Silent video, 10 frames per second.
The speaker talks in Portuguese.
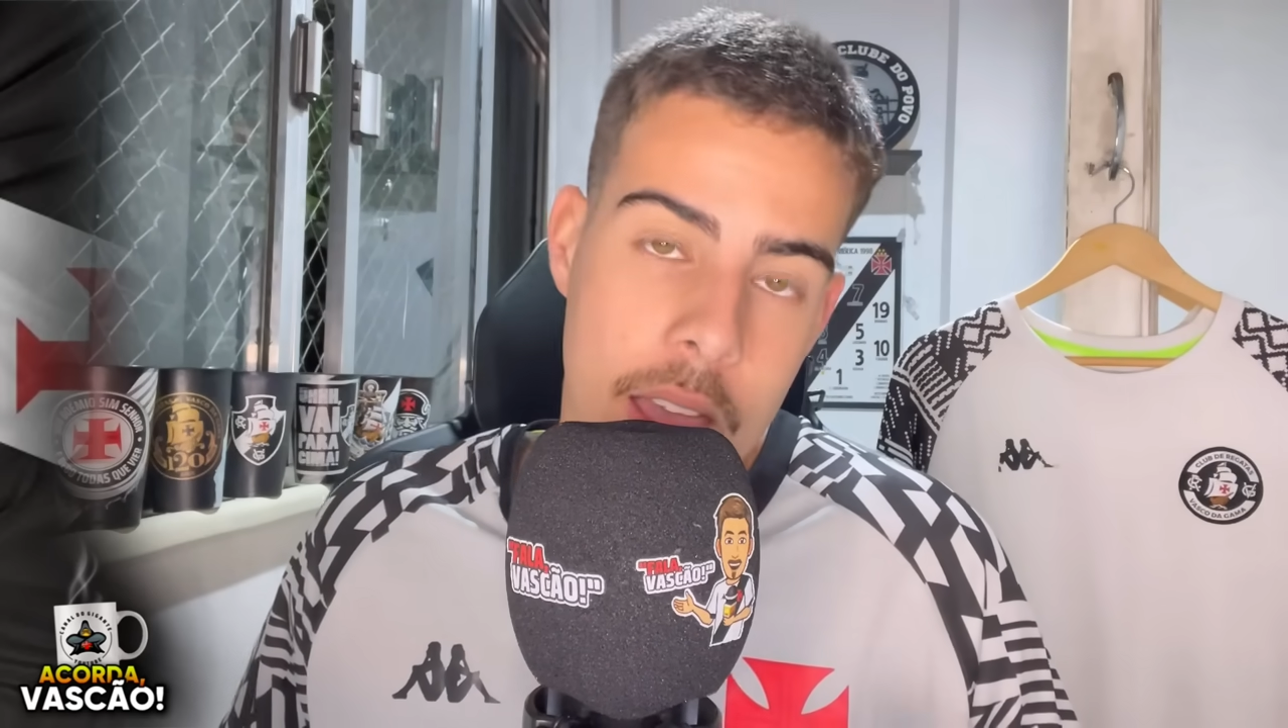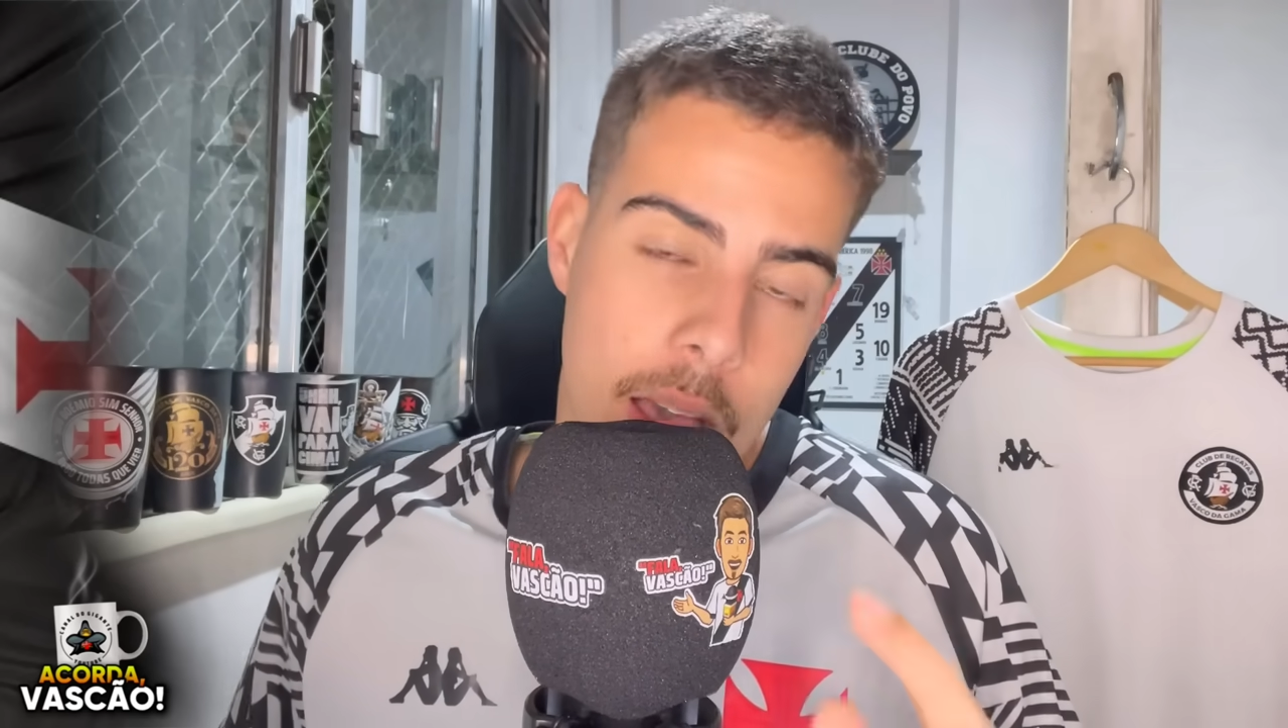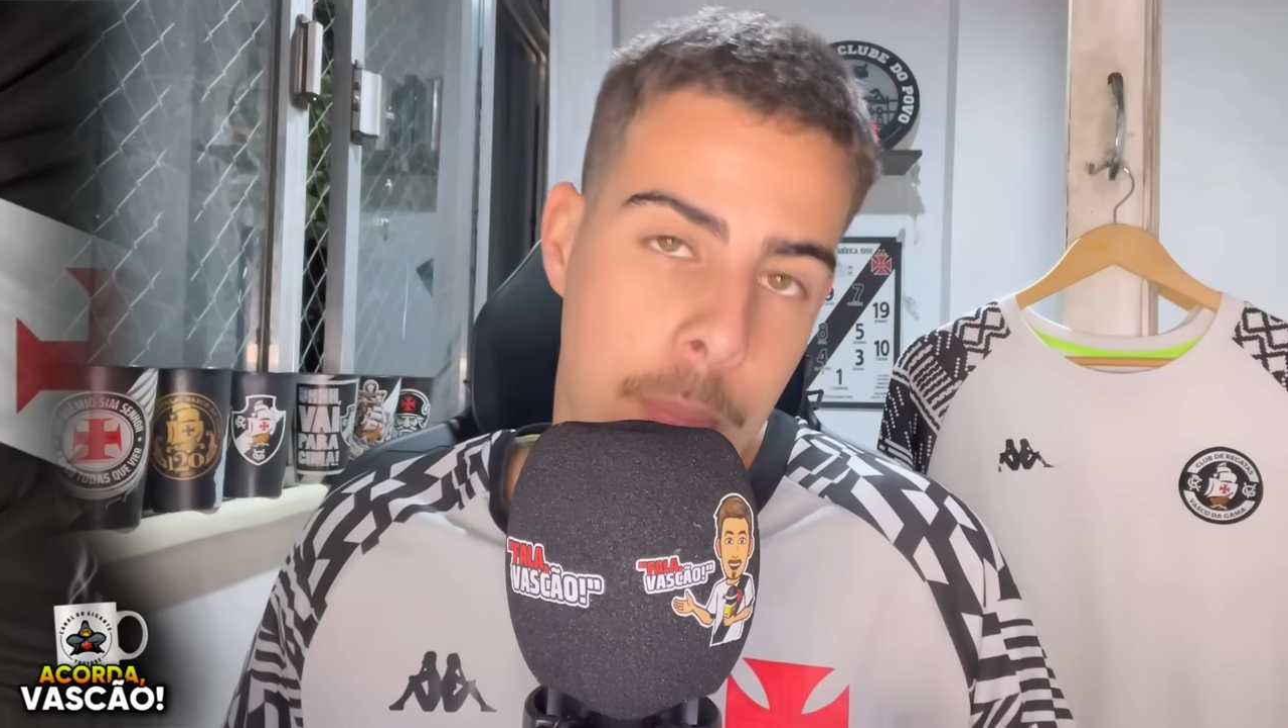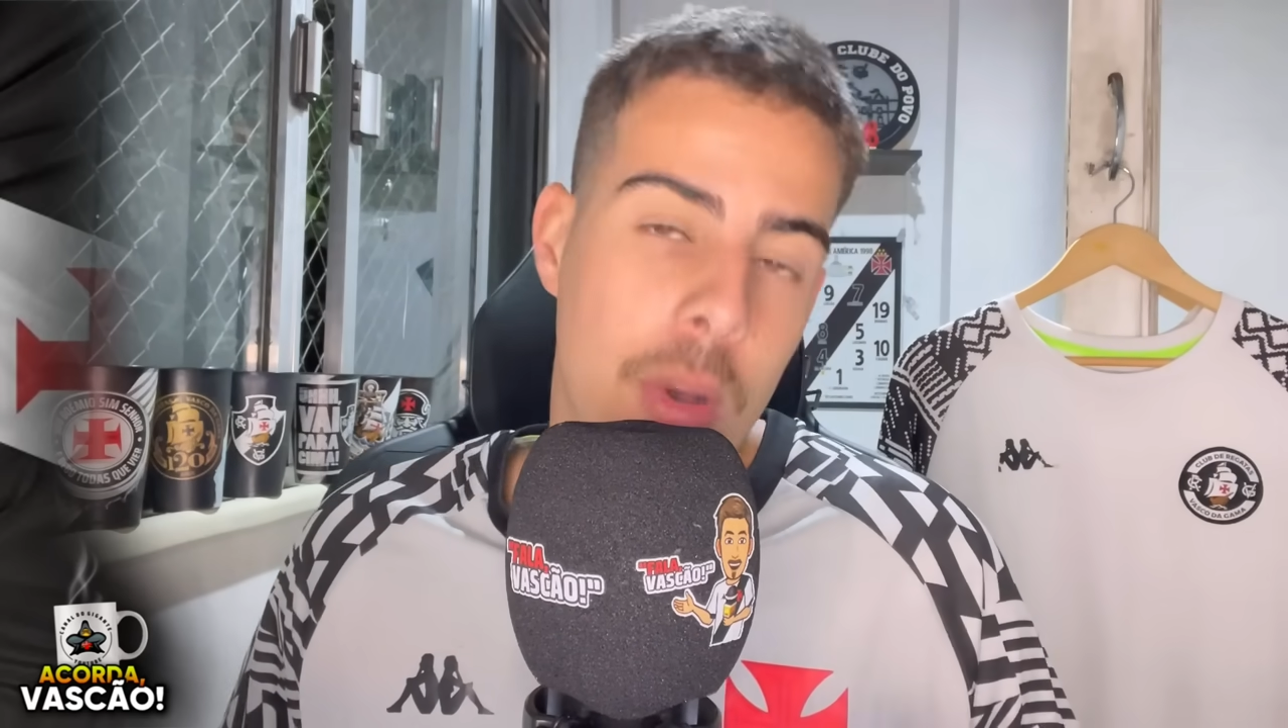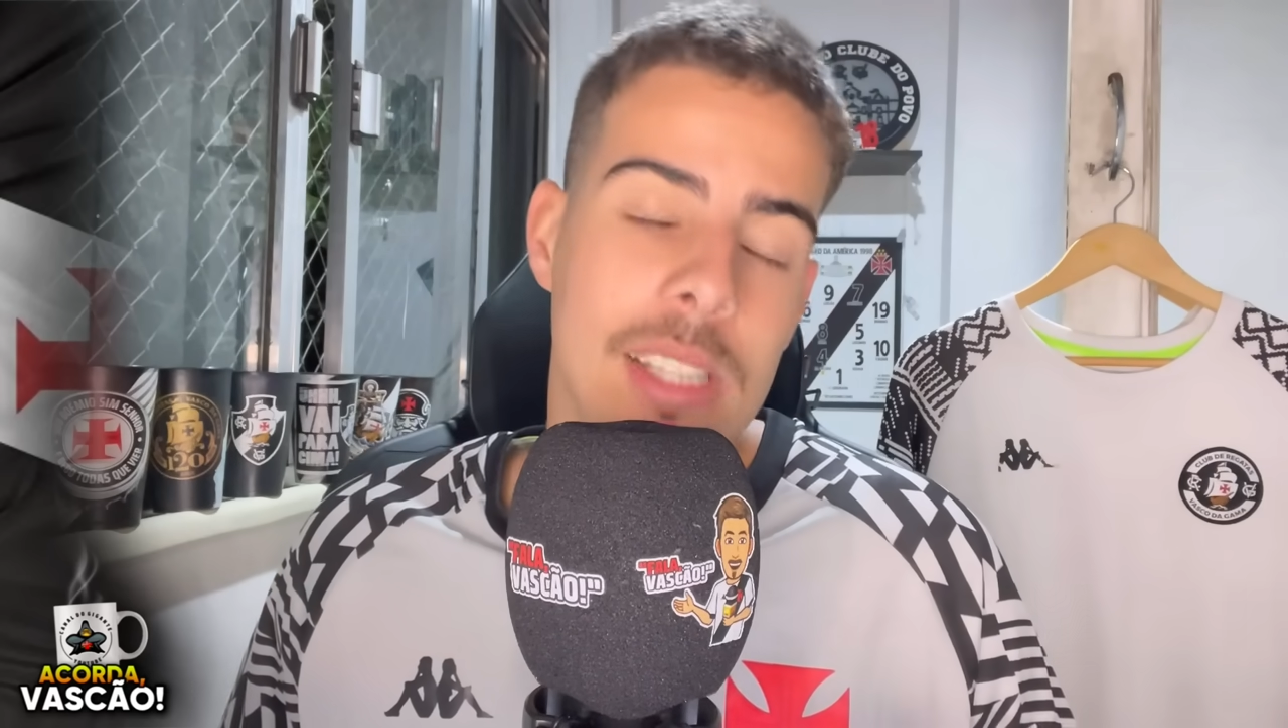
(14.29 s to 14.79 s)

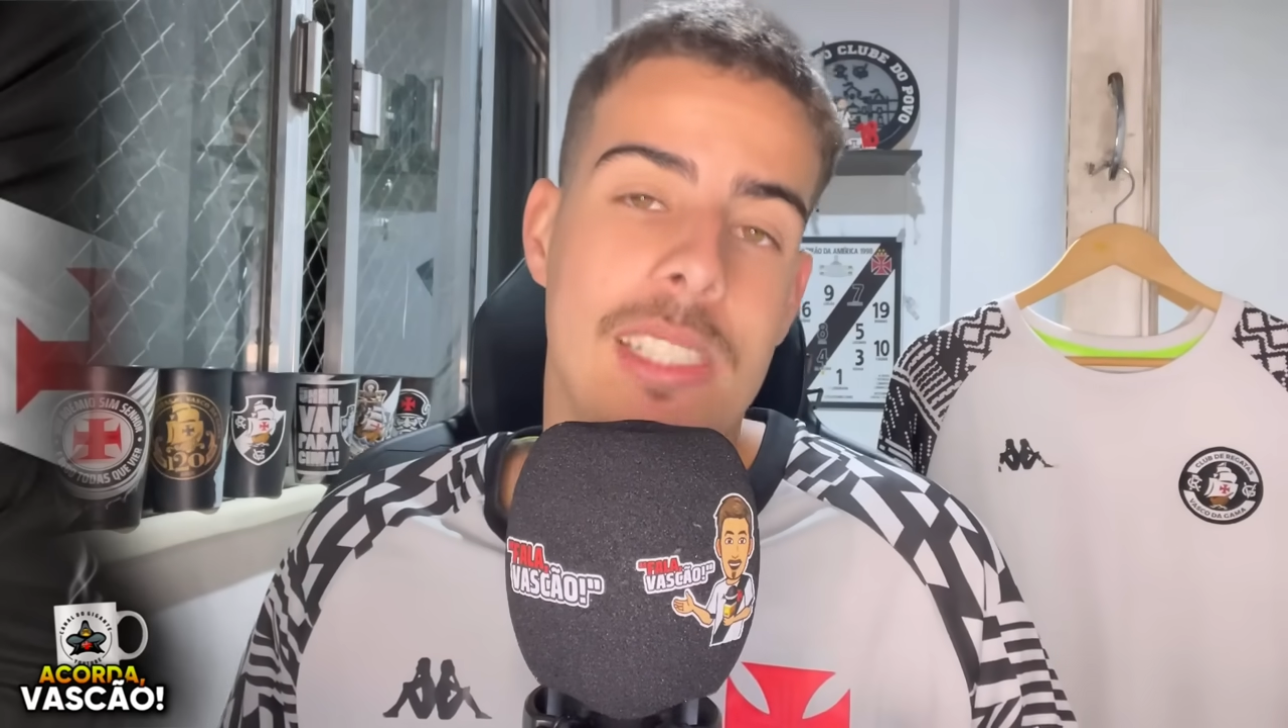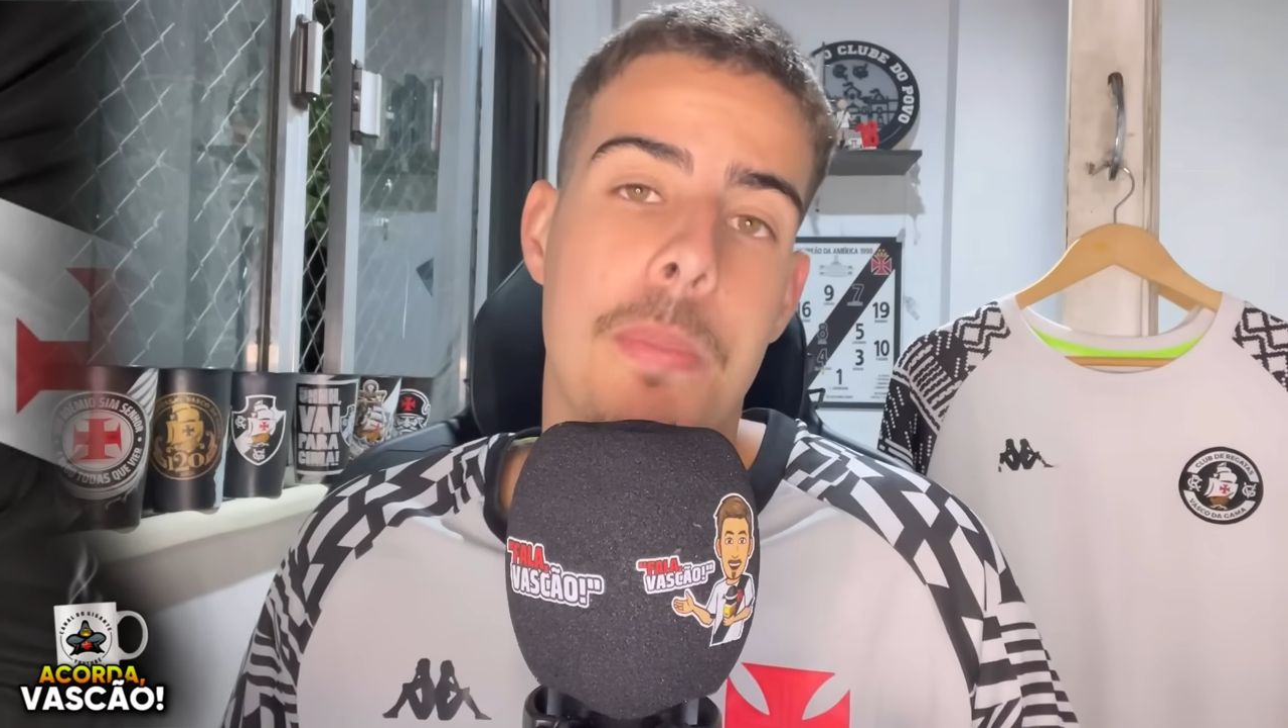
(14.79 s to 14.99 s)
Após ser